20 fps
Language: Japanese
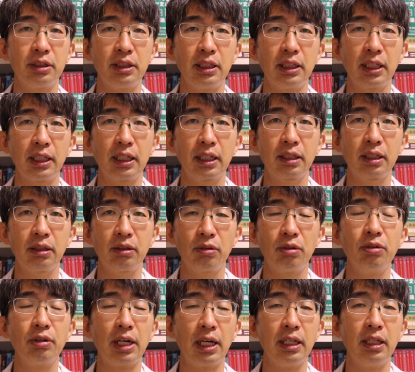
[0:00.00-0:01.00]
していただく
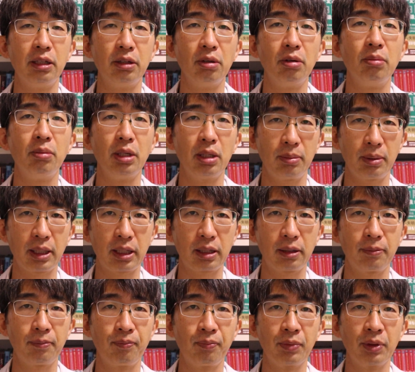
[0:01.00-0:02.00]
方がいいと思いま
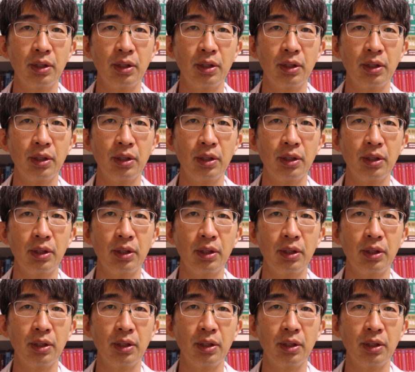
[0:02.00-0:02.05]
す。